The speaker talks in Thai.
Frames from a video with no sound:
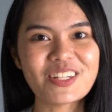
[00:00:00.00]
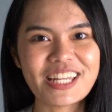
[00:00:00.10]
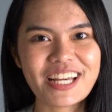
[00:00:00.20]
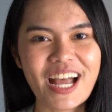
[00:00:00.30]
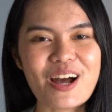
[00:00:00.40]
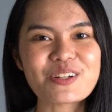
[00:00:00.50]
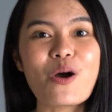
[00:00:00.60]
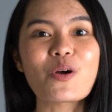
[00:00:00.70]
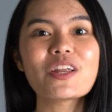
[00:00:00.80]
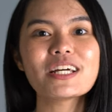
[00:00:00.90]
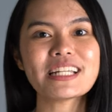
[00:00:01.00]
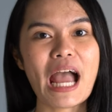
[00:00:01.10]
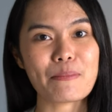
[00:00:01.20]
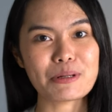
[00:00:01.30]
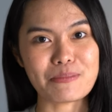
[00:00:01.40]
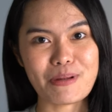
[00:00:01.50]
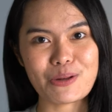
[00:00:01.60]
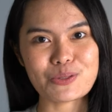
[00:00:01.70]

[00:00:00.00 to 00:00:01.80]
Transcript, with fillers: ตอนนี้นะคะเราก็เดินทางมาถึงเมนู